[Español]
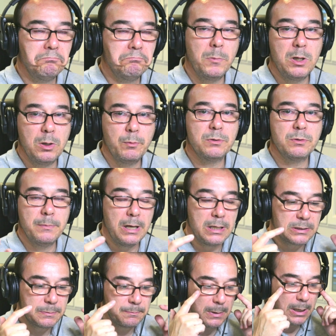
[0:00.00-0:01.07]
bueno, pues
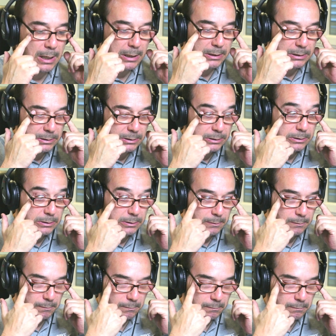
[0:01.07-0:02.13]
más, más
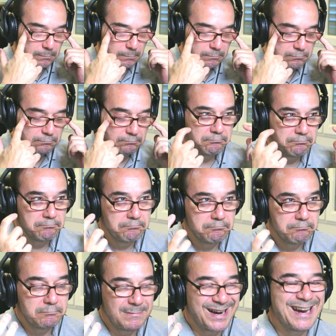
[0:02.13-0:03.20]
mm,
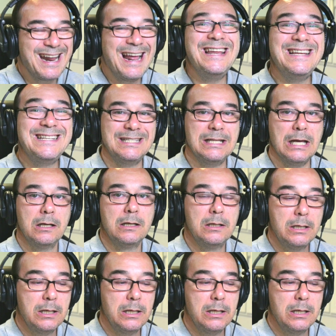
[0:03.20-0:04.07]
realista.